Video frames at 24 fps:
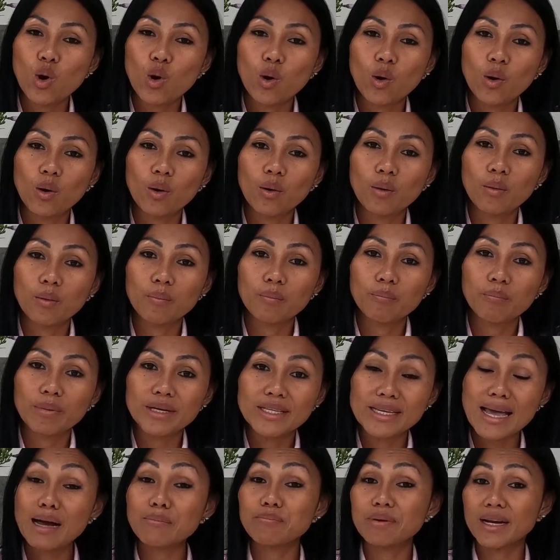ต้องไป
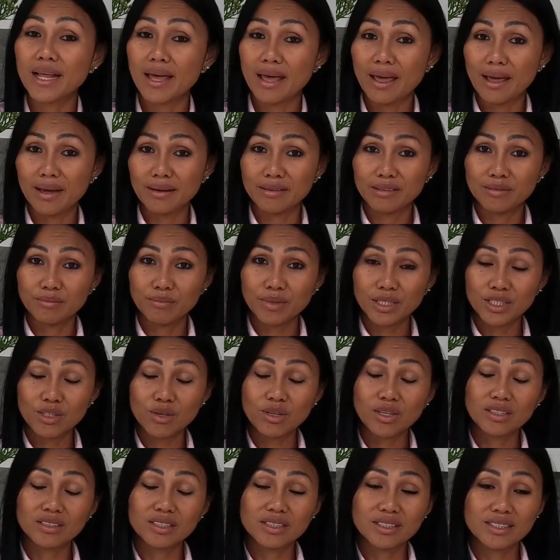จ้างแปลไม่
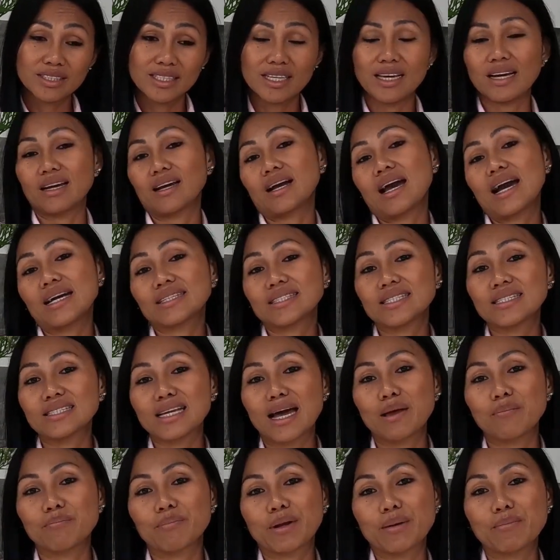ต้องเสียค่าใช้
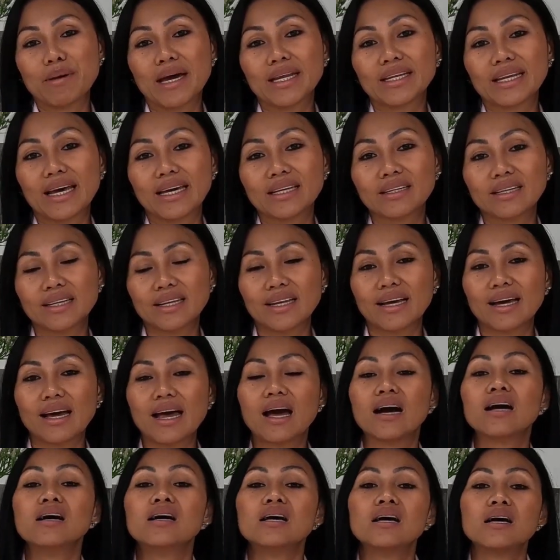จ่ายประมาณนั้นนะ
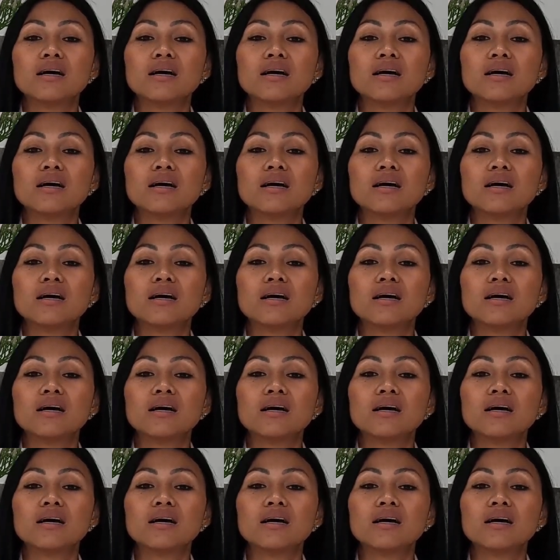คะ